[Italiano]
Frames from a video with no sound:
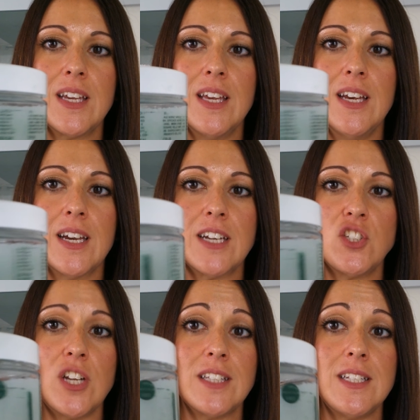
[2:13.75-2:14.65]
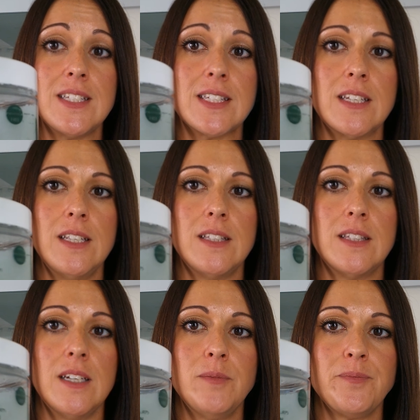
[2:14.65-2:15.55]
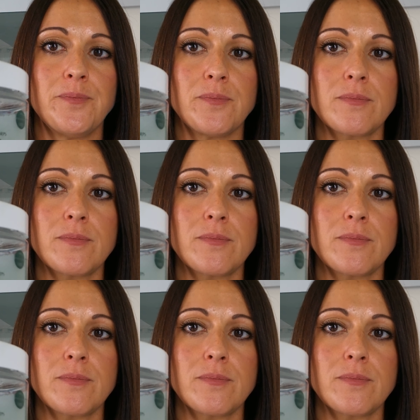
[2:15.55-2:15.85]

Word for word: eh, cancellate le scritte